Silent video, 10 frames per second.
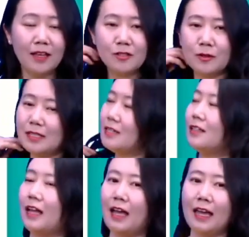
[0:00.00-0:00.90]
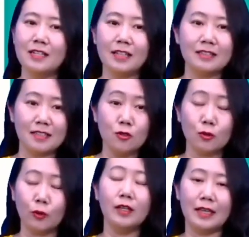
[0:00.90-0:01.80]
所以在这里呢，哎，这个词
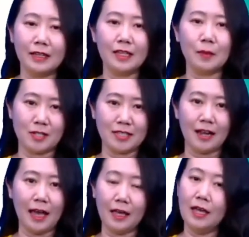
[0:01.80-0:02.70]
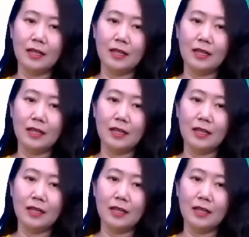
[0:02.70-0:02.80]
组也可以表示将来。